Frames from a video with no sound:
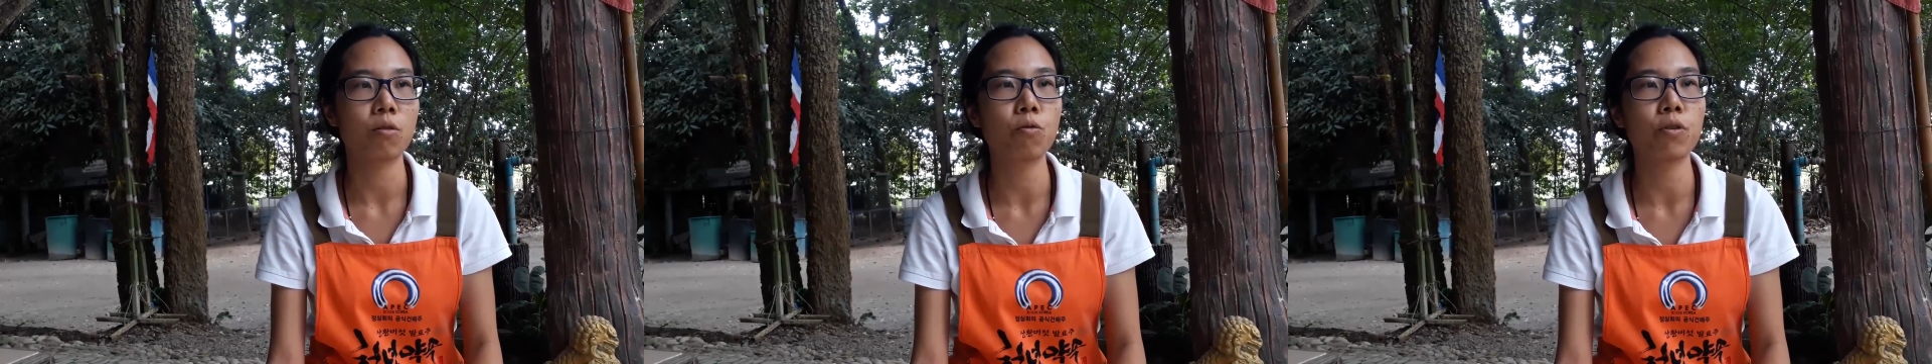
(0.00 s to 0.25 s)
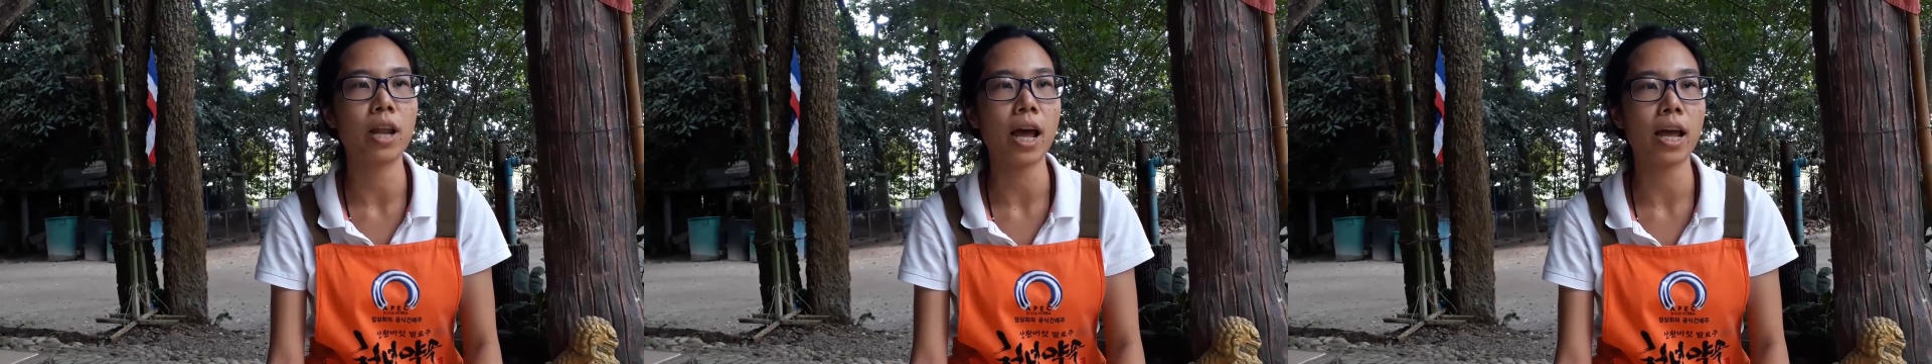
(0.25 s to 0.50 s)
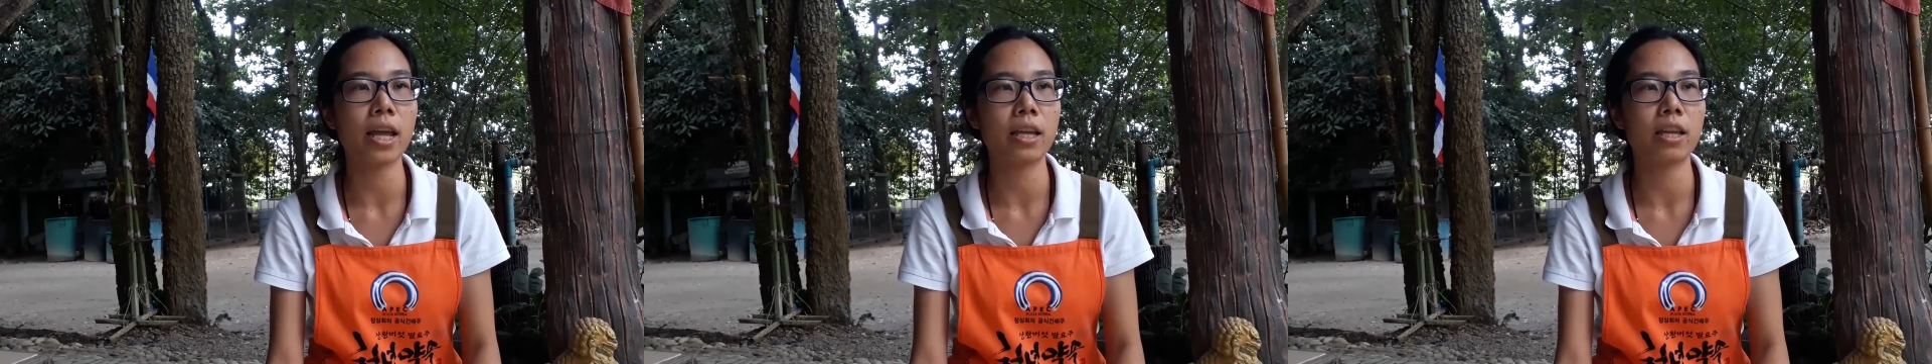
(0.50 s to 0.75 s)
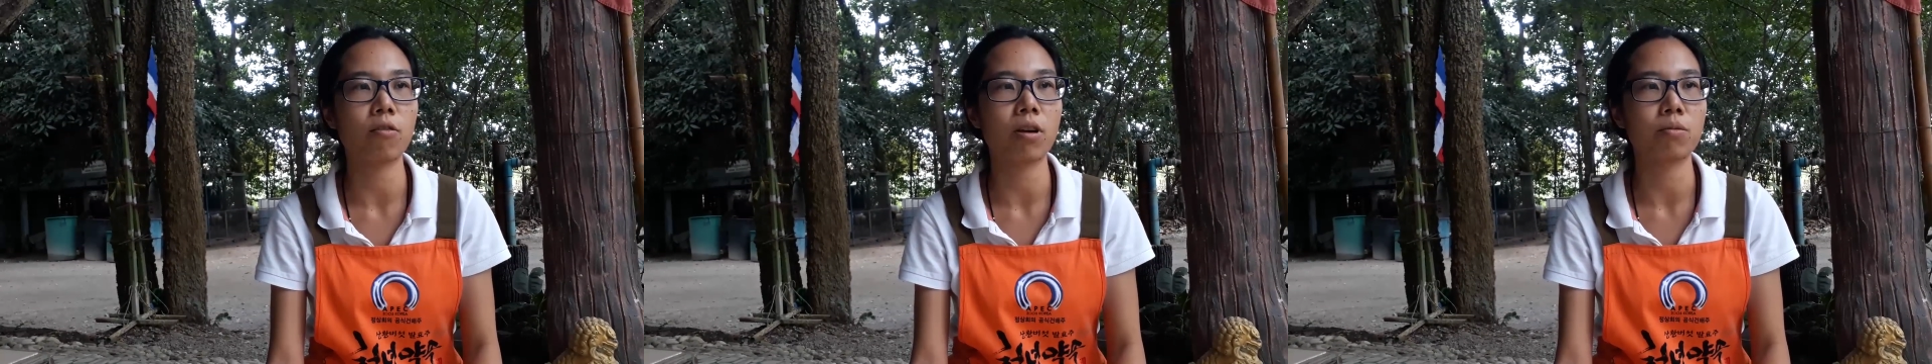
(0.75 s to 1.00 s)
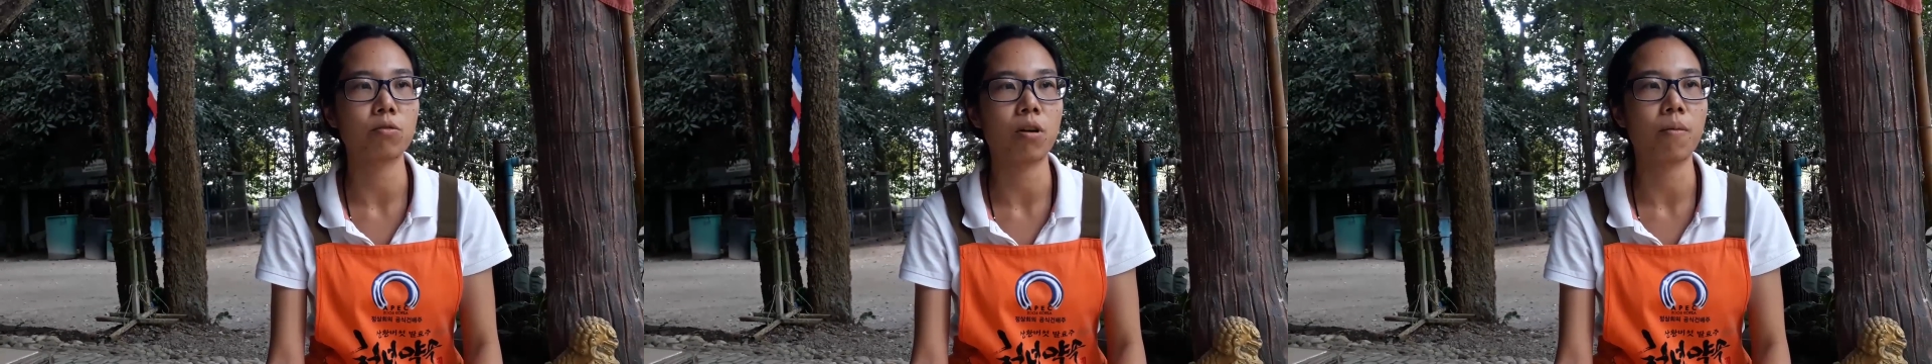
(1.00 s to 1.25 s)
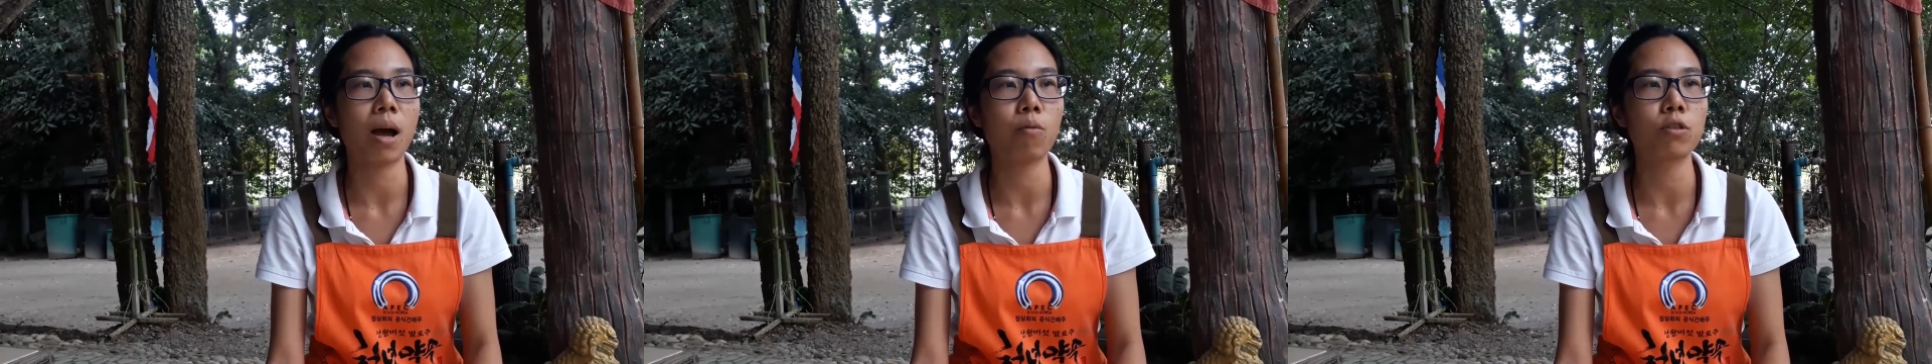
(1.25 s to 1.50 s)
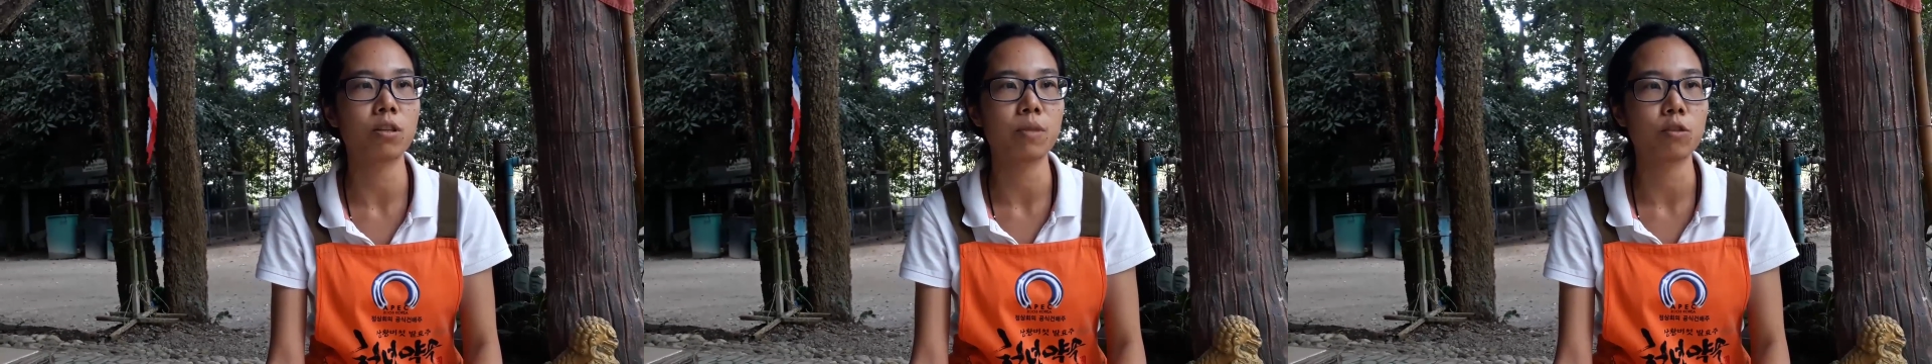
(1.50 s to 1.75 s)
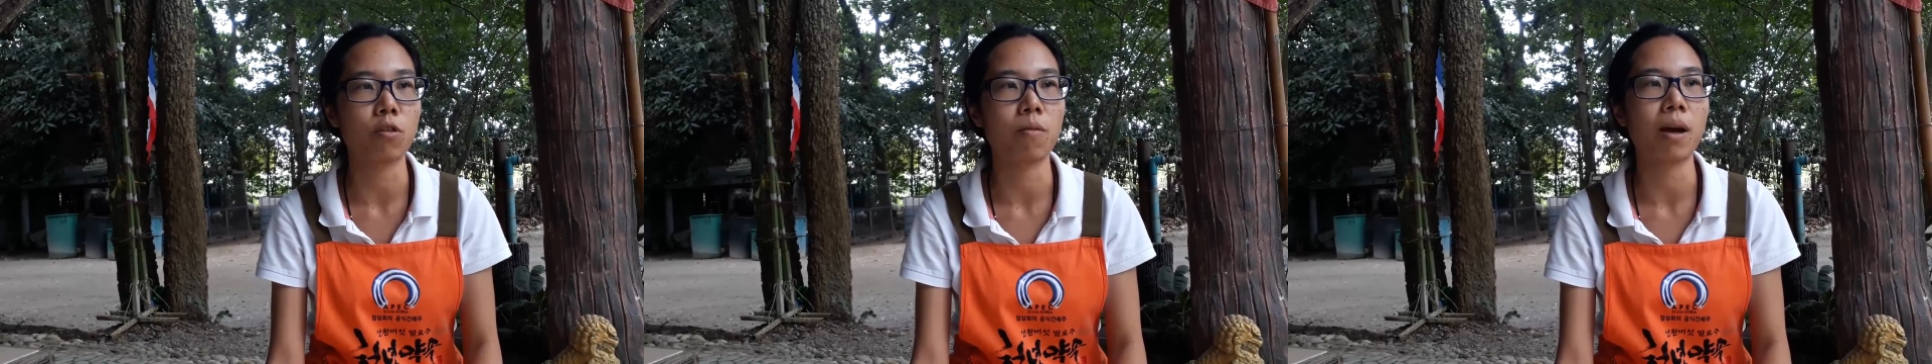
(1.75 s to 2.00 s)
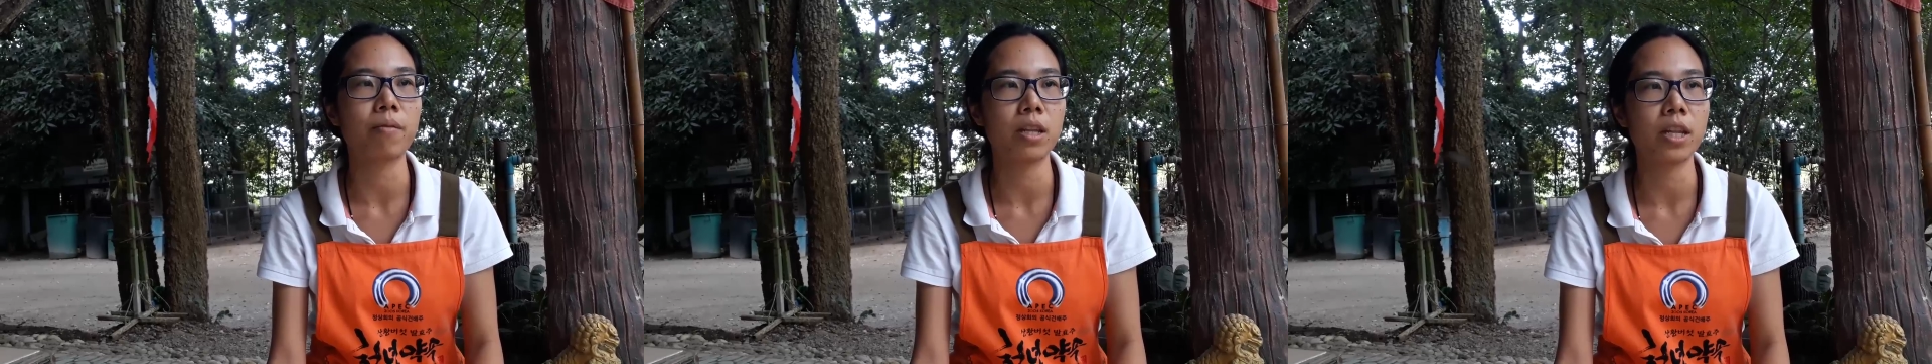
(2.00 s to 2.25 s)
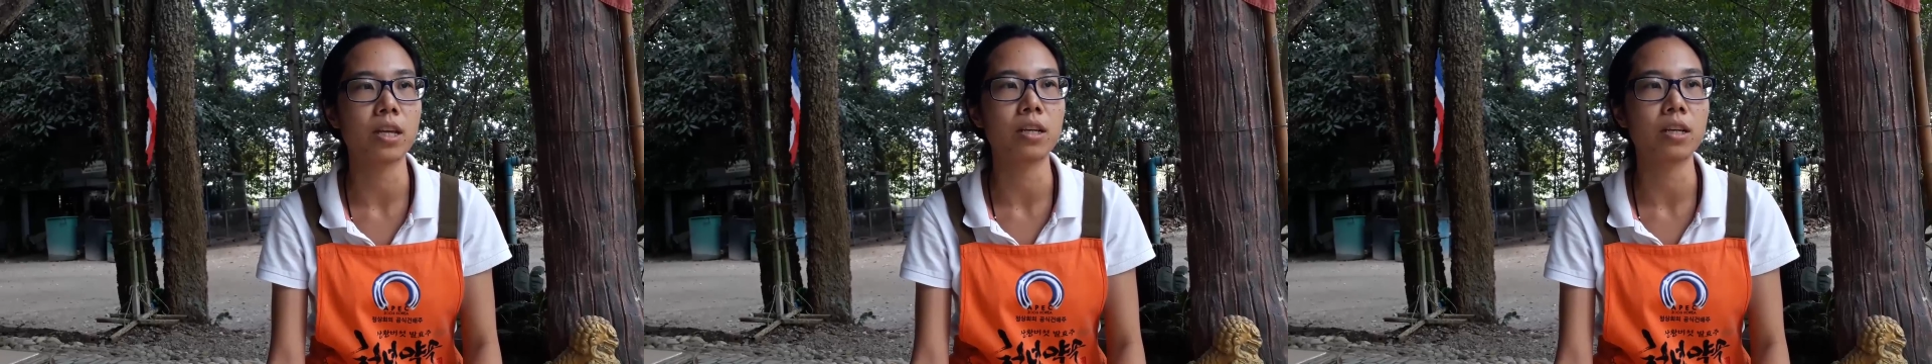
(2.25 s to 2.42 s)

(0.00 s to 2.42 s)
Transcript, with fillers: คุณได้เกี่ยวกับสุขภาพคุณจะมีสุขภาพที่ดี